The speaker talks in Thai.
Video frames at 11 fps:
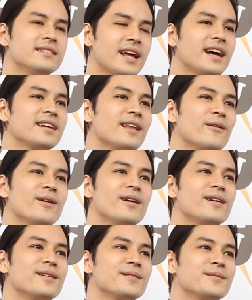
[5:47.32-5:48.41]
นะเราก็
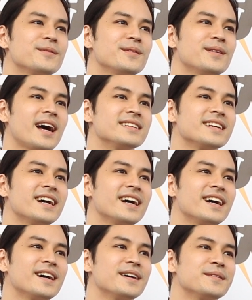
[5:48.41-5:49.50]
อาจจะ
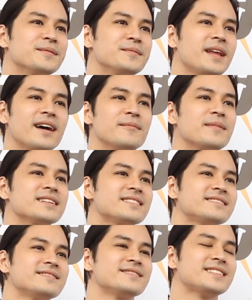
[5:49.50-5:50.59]
เนี่ยมา
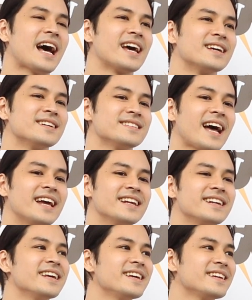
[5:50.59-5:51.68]
ถ่ายเรื่
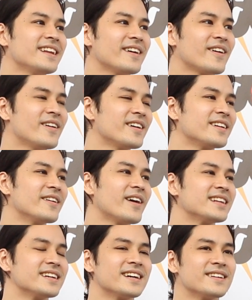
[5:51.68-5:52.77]
องนี้แล้วก็เดี๋ยว
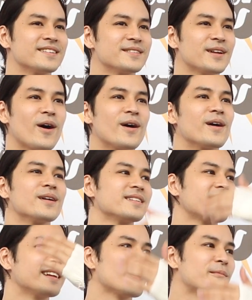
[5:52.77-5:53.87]
อาจจะรอ
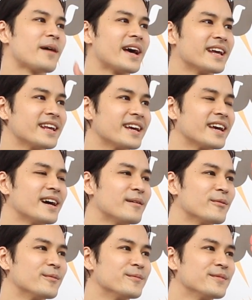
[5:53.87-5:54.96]
กันต่อไปอะไรเงี้ยครั
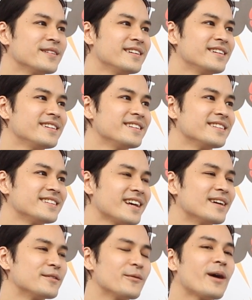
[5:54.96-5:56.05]
บ
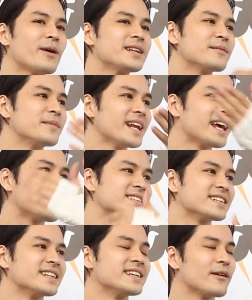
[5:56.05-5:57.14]
ใช่ว่าจะมีอะไรหลัง
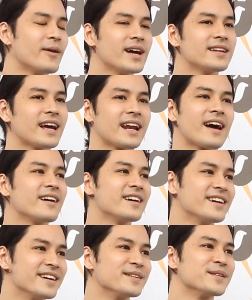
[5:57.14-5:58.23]
จากนี้แต่ว่าหลักๆก็
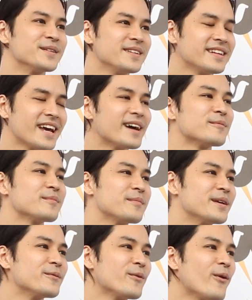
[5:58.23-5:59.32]
คือเนี่ยครับ
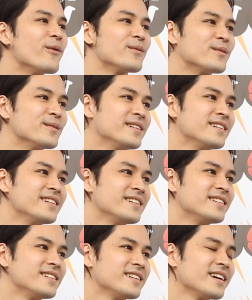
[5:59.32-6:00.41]
มีวงแสด
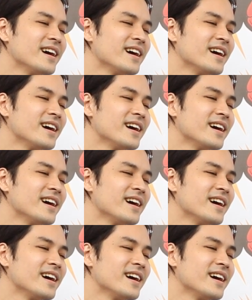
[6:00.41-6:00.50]
งว่าเรื่